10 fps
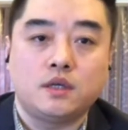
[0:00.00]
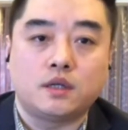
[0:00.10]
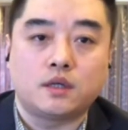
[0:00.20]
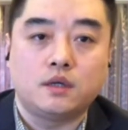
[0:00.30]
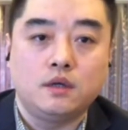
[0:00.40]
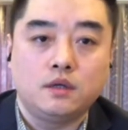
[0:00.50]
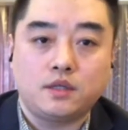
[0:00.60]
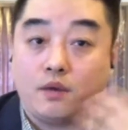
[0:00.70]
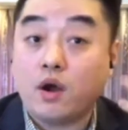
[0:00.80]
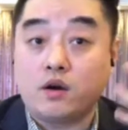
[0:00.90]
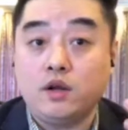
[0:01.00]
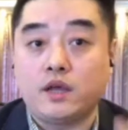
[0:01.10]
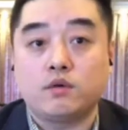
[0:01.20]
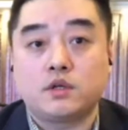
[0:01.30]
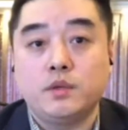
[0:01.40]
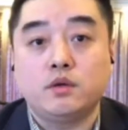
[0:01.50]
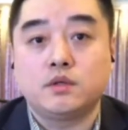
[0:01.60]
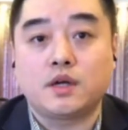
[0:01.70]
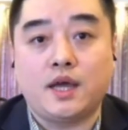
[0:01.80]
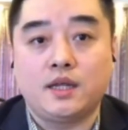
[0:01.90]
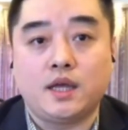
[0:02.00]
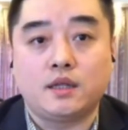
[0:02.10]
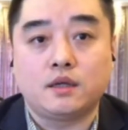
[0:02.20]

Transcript: 颖，在我耳朵里我是没有这个概念。